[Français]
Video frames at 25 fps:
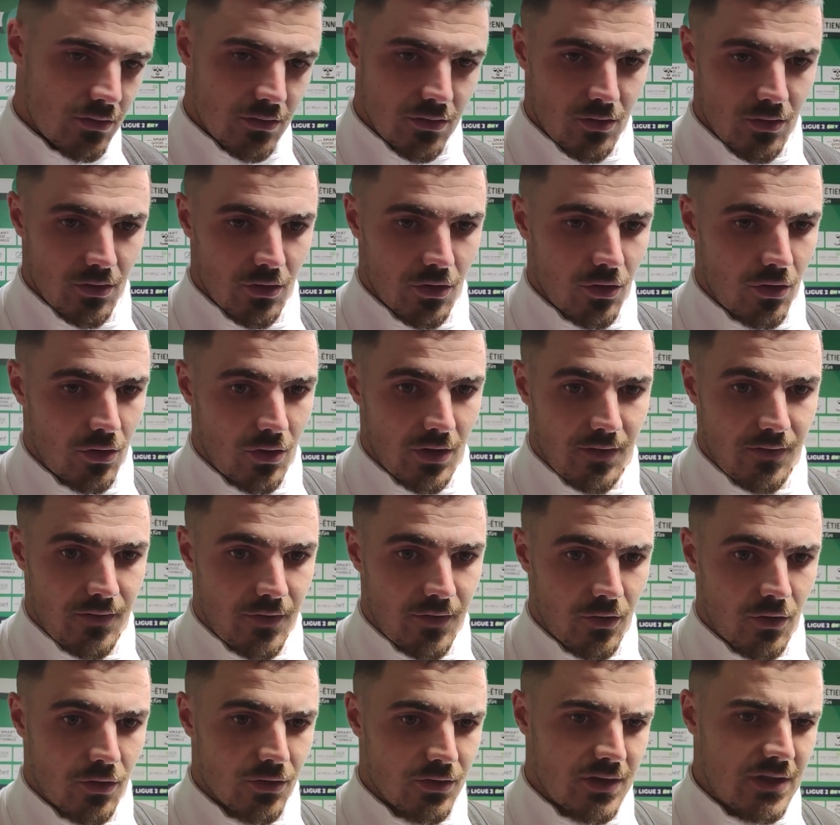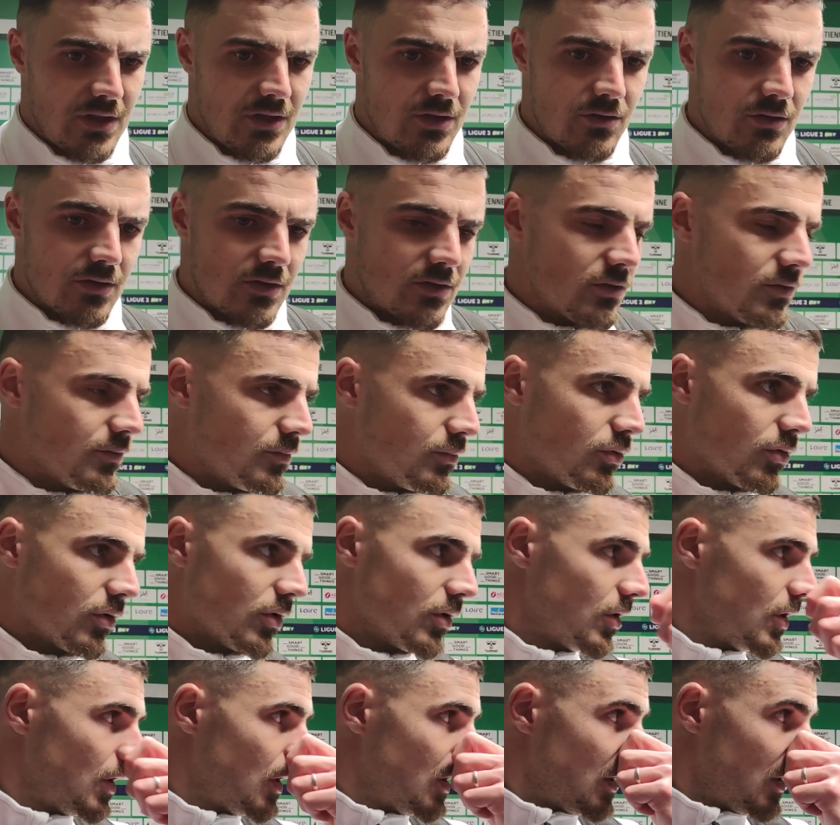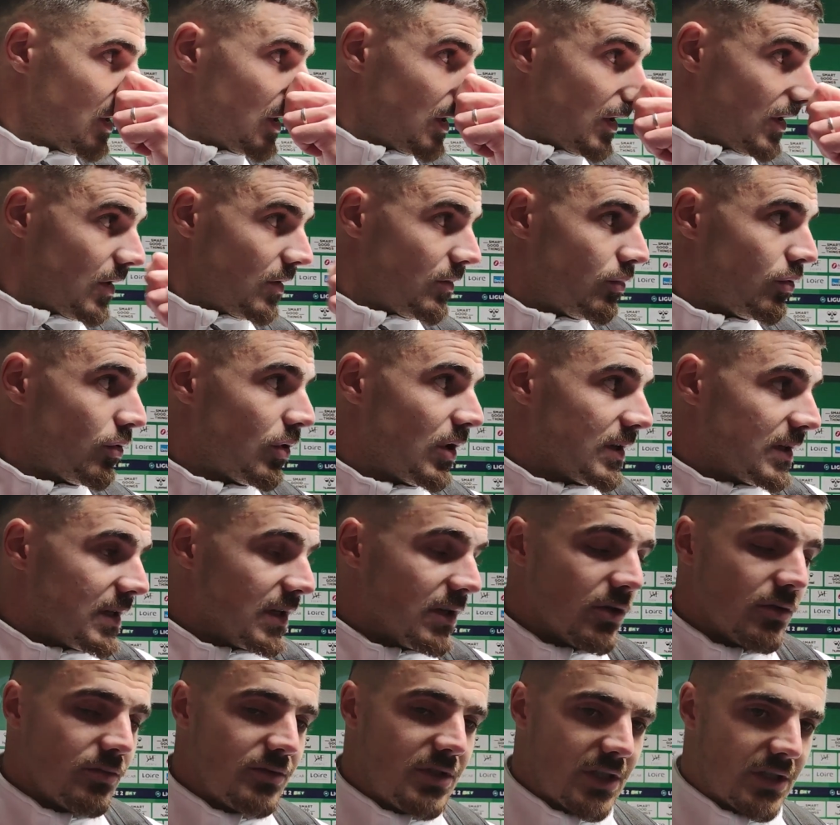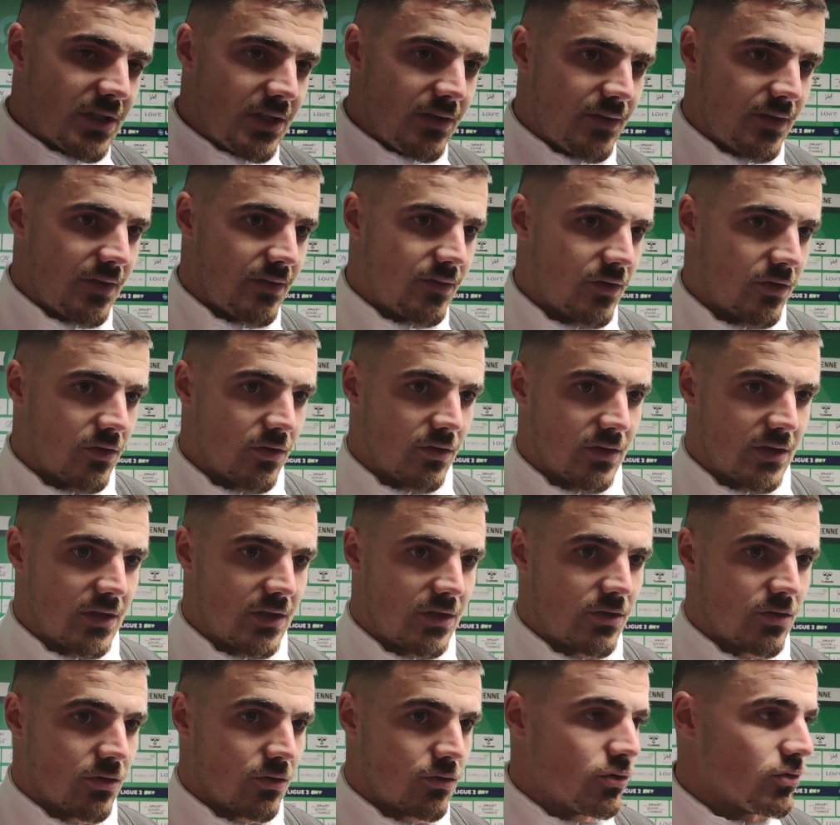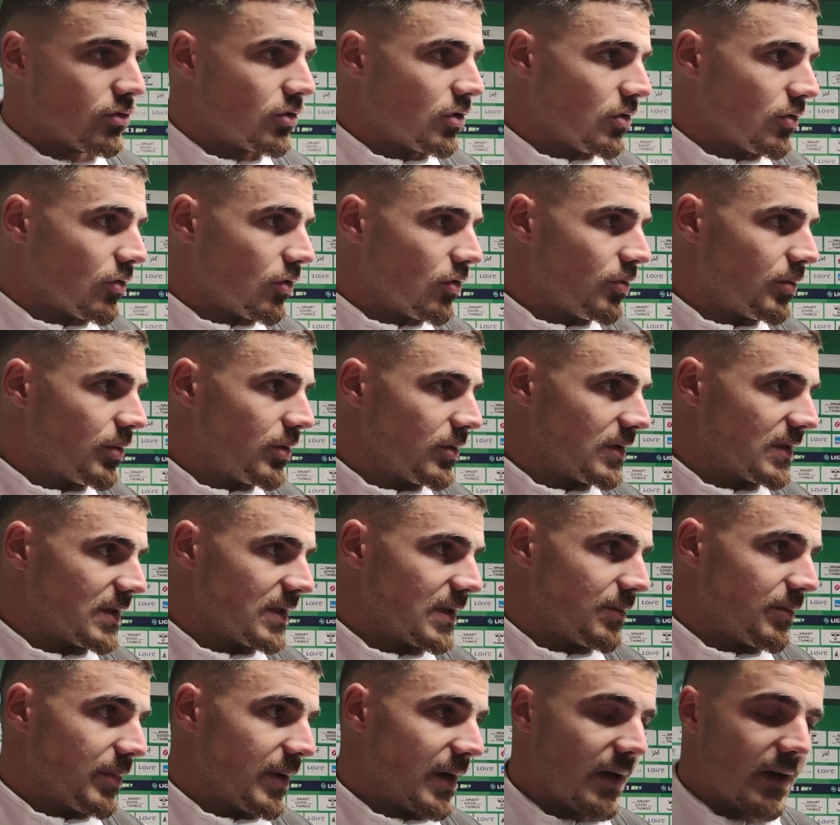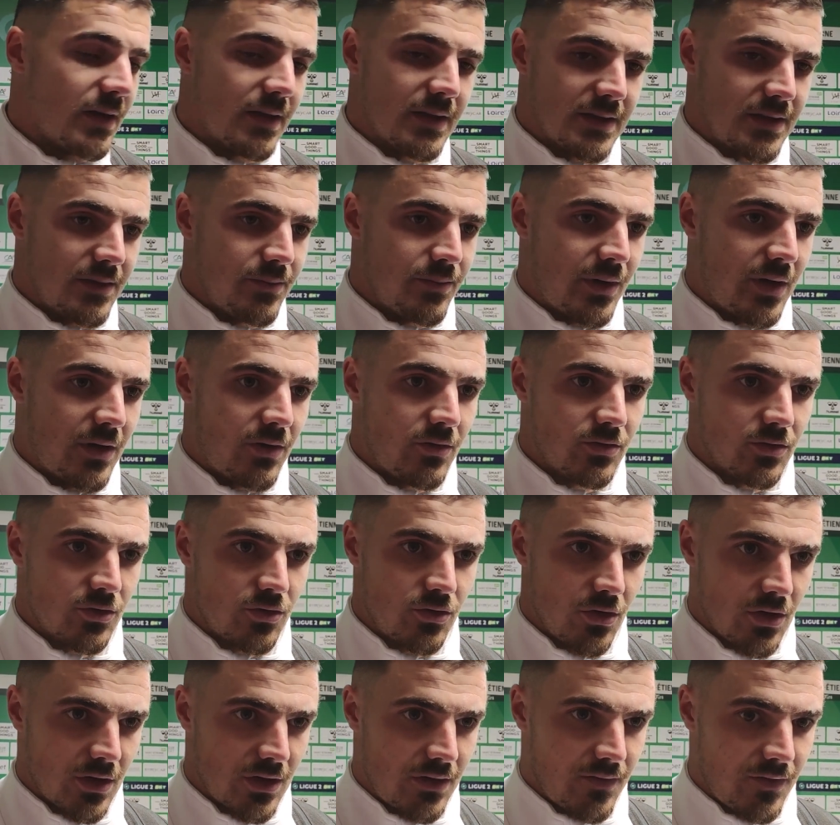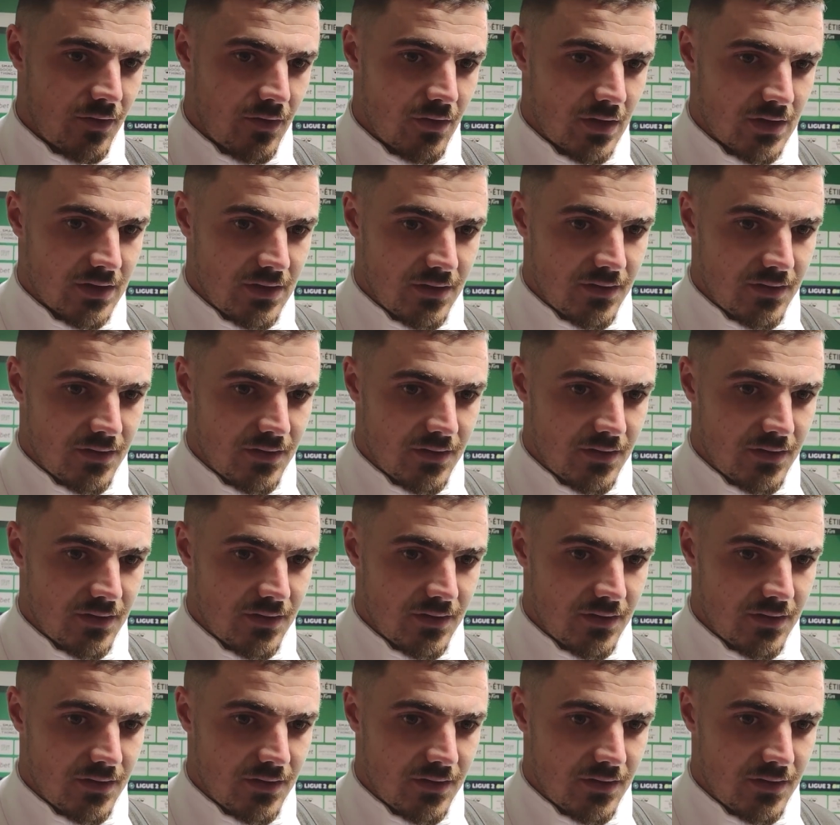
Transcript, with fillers: Donc euh, il faut compter, de toute façon, pour, pour atteindre l'objectif, il faut compter sur tout un groupe. C'est pas c'est pas 11 joueurs qui feront la